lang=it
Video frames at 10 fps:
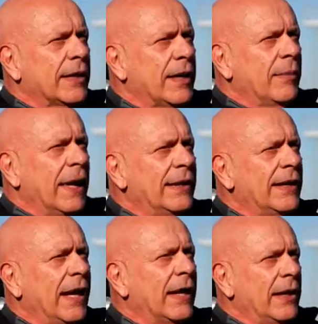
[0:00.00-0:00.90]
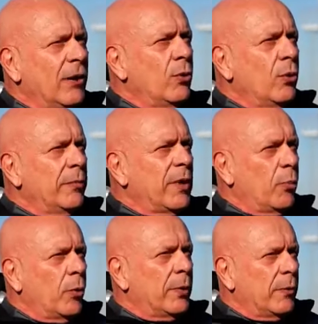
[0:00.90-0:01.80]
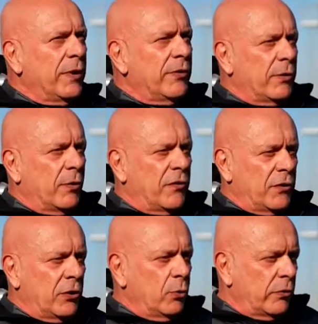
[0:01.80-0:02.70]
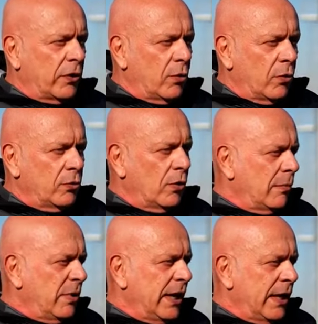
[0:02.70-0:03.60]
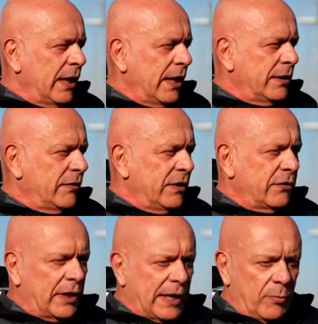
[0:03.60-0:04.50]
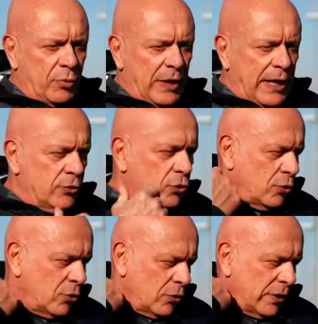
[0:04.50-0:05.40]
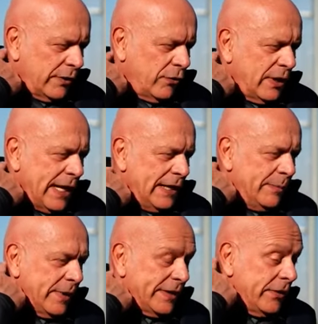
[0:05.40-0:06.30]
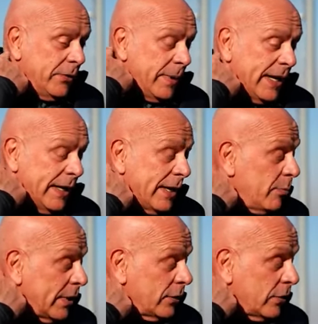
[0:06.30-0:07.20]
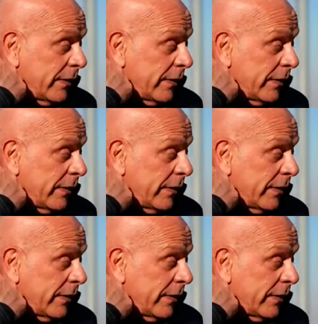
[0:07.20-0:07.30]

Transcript: Tacabanda anche lui mi ha poi permesso, facendo un secondo al Benga, di vincere il campionato regionale e partecipare al campionato